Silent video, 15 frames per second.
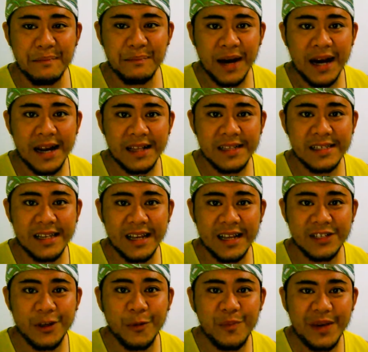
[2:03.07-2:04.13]
tambalan sila
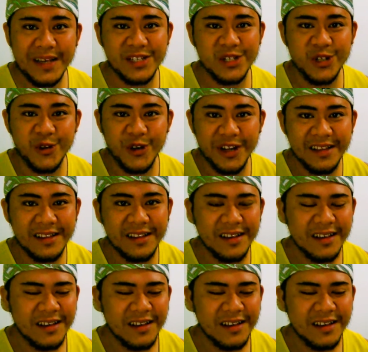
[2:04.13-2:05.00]
sa big screen.